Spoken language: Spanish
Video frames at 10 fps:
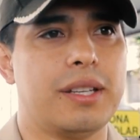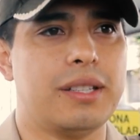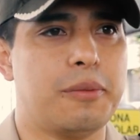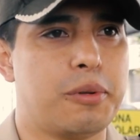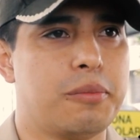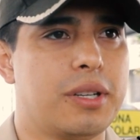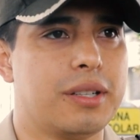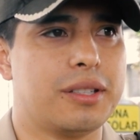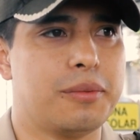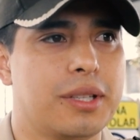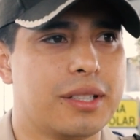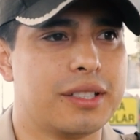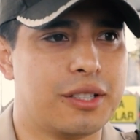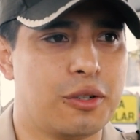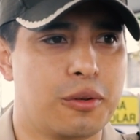Es la primera actividad
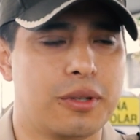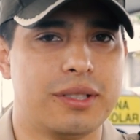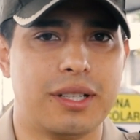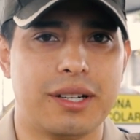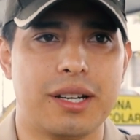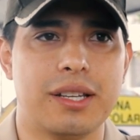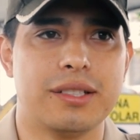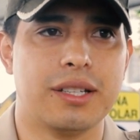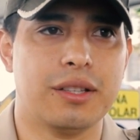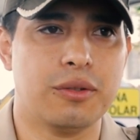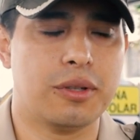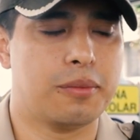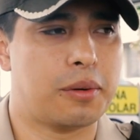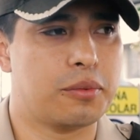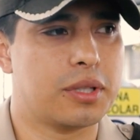que se lo está realizando
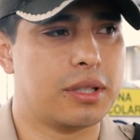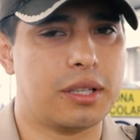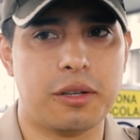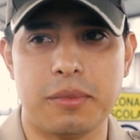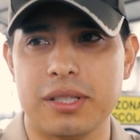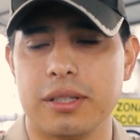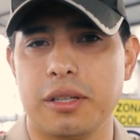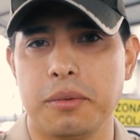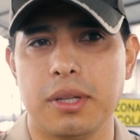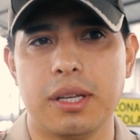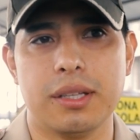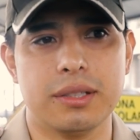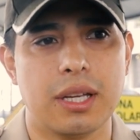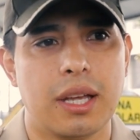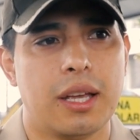y vamos a tener más
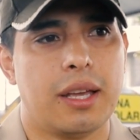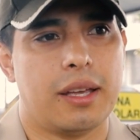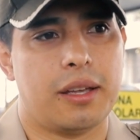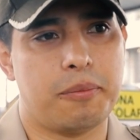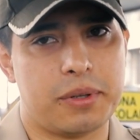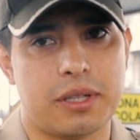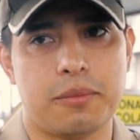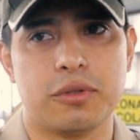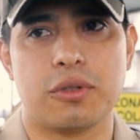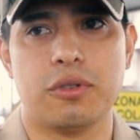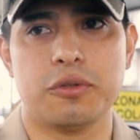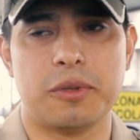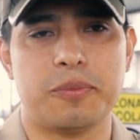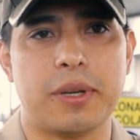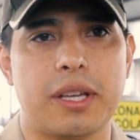actividades Empezamos con los
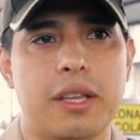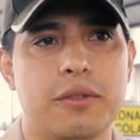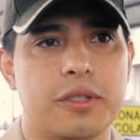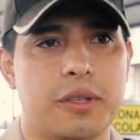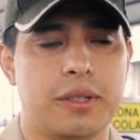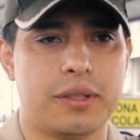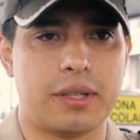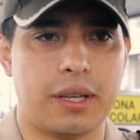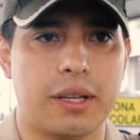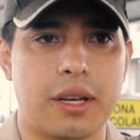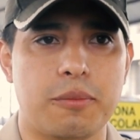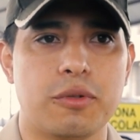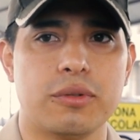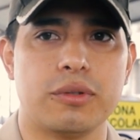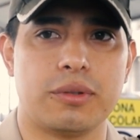más pequeños y
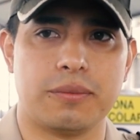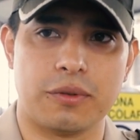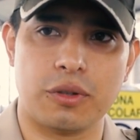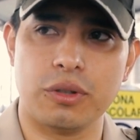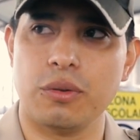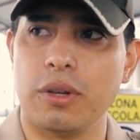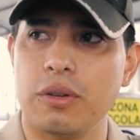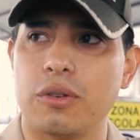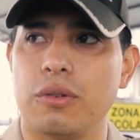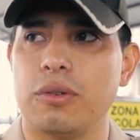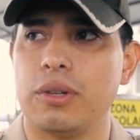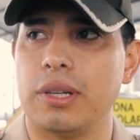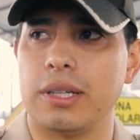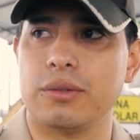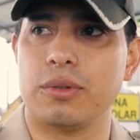seguiremos continuando con
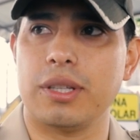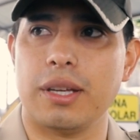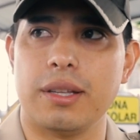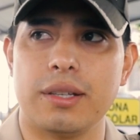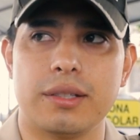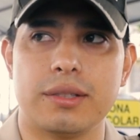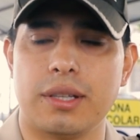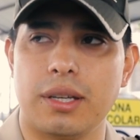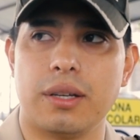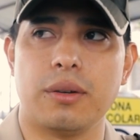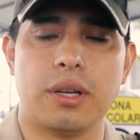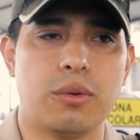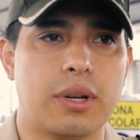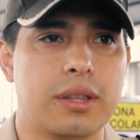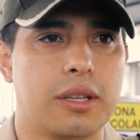las unidades de,
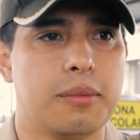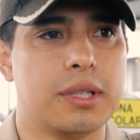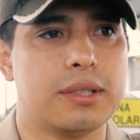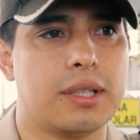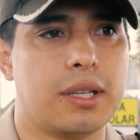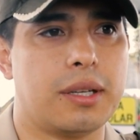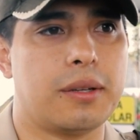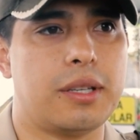educativas de